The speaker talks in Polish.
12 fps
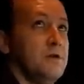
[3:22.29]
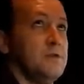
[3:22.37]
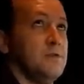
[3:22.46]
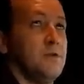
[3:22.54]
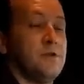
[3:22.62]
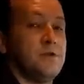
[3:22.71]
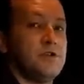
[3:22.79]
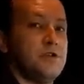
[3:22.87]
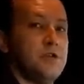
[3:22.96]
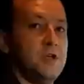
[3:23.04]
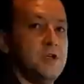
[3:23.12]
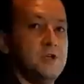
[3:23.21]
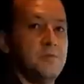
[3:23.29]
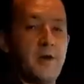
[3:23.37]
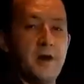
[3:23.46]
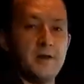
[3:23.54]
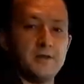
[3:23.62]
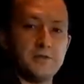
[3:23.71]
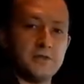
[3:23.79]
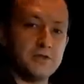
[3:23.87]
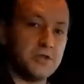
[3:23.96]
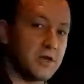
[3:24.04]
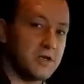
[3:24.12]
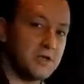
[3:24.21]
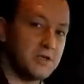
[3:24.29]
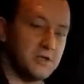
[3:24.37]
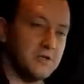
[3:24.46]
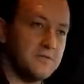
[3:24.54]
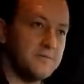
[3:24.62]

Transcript: złoty 30 parę, złoty 40